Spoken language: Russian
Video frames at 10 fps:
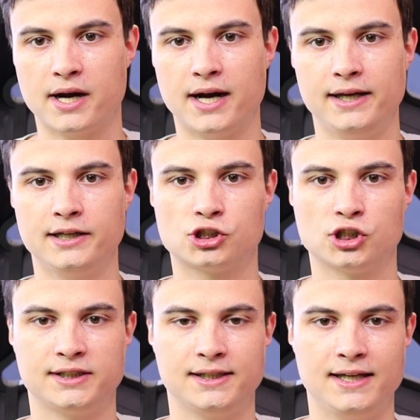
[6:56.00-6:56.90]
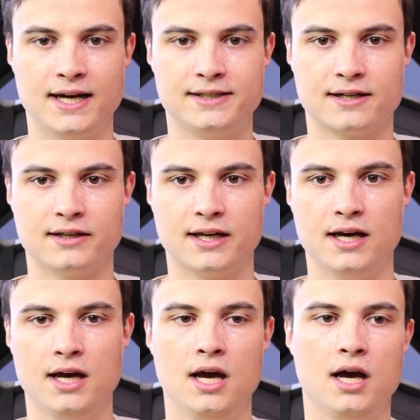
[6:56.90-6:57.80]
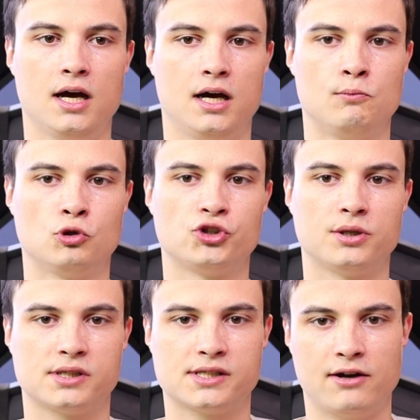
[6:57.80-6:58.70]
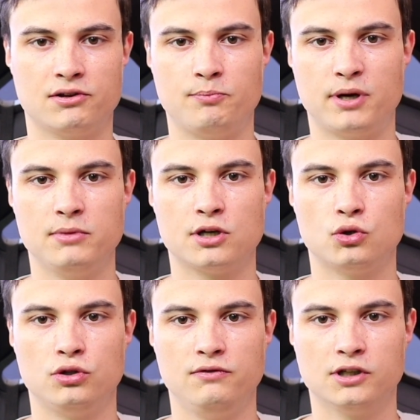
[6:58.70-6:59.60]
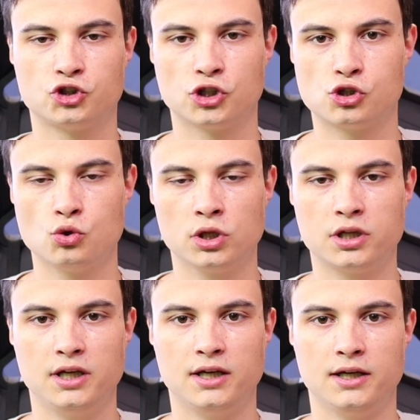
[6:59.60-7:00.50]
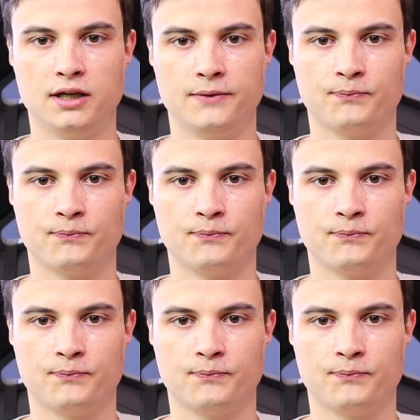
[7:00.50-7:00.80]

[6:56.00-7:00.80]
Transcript: поколений шестиядерные. Можно ставить, к примеру, 2600